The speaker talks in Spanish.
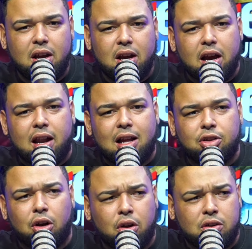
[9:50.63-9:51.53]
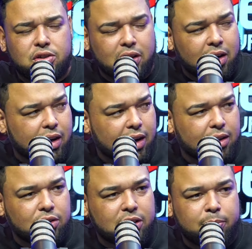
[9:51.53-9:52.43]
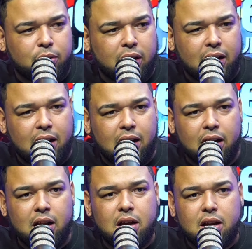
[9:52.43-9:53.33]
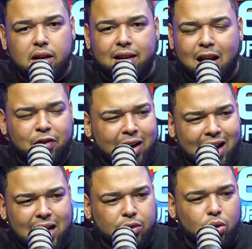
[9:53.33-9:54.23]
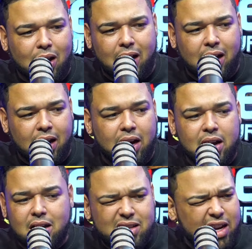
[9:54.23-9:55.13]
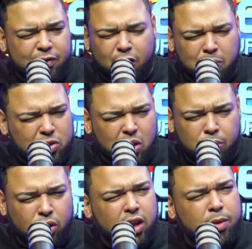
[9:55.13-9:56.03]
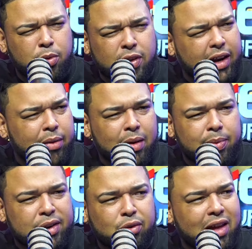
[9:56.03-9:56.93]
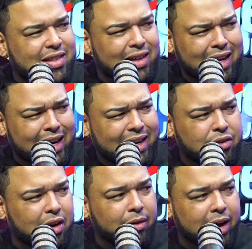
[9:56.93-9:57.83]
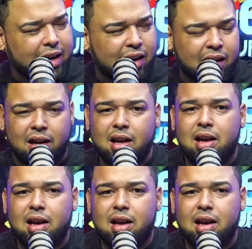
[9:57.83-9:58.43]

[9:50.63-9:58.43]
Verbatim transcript: Eran dos rockstars, eran dos tipos que eran de la farándula. Jennifer López Apogeo puede grabar la película de Selena y toda la vaina.